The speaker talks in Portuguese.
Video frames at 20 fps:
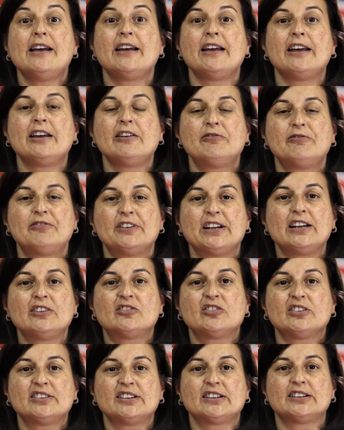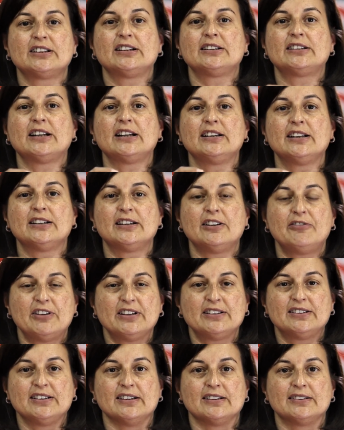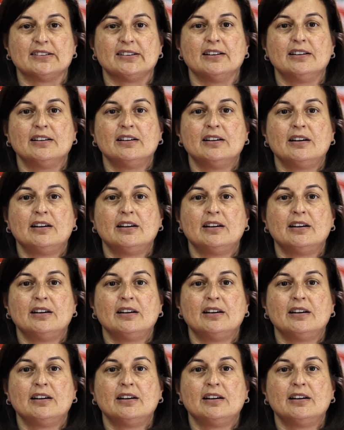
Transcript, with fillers: em frente à Secretaria da Fazenda.